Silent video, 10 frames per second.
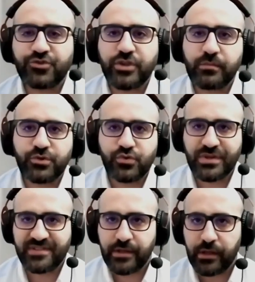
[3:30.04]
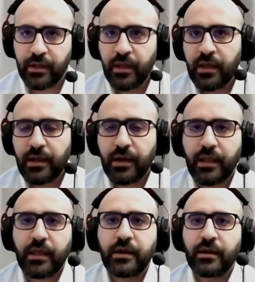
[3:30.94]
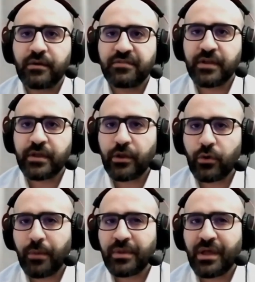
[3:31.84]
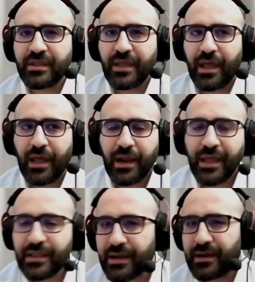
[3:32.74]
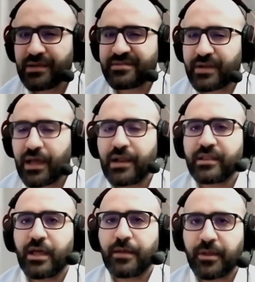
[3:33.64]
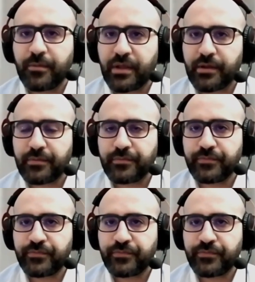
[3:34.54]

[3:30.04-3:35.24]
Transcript: ال 20 بشوي صغيره لكن الفكره انه عم يعطي إنه هيدا الكلاستر حاله دعم كبيره